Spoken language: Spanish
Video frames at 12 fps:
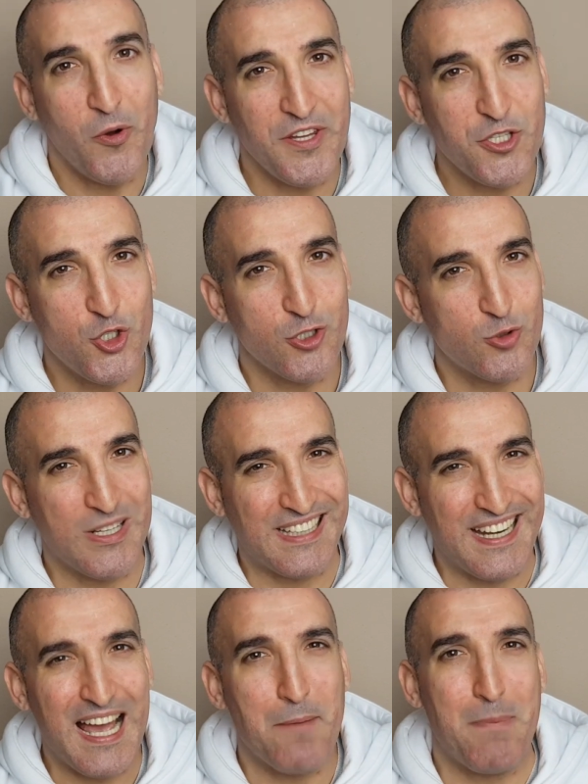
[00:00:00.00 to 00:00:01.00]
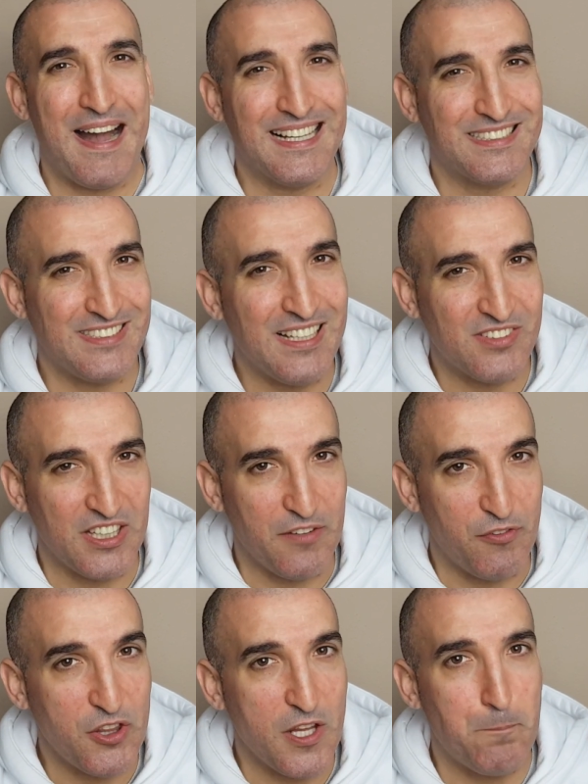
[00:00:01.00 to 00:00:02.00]
Como he dicho, es una tarea bastante
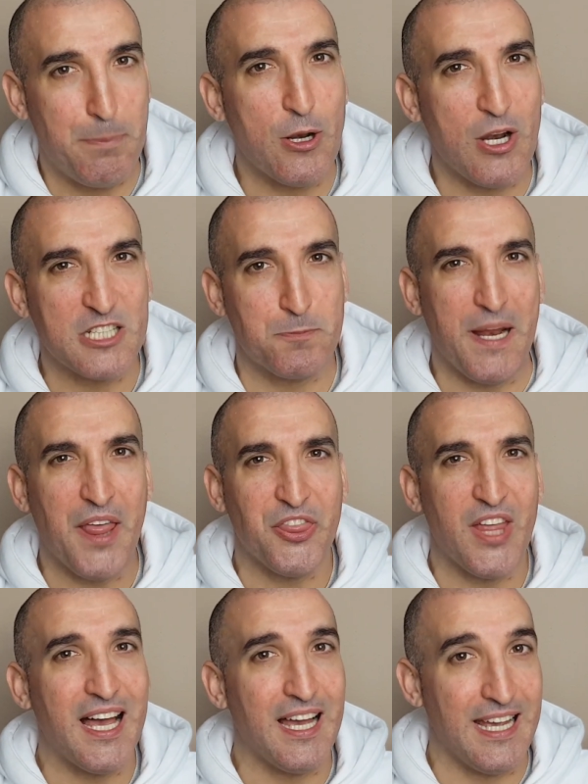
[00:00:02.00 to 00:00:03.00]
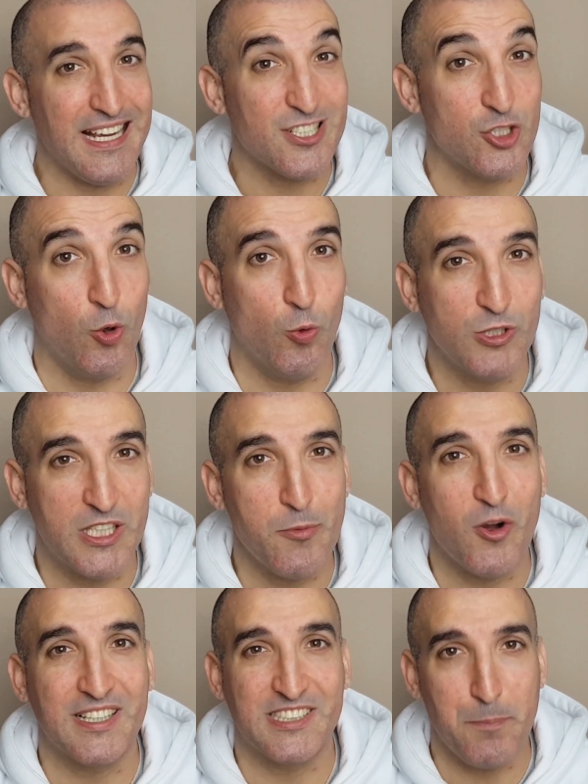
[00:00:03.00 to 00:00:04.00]
difícil, pero la esperanza es lo
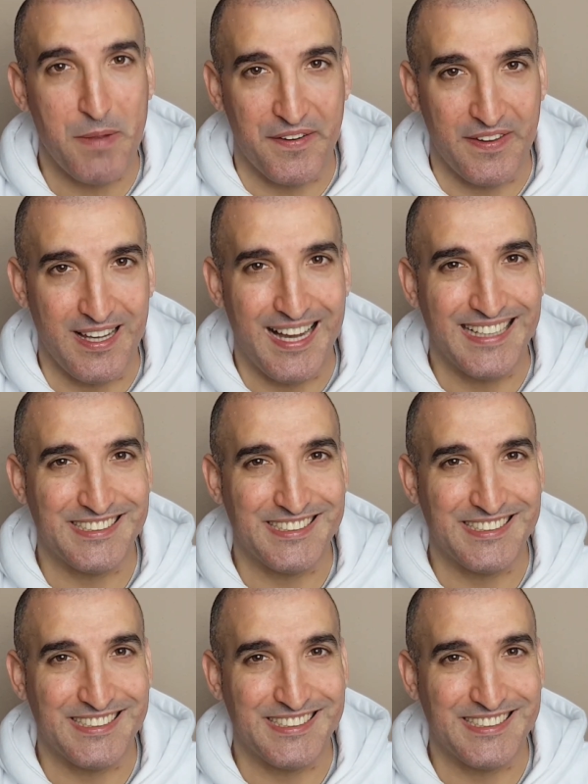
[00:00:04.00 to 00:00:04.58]
último que se pierde.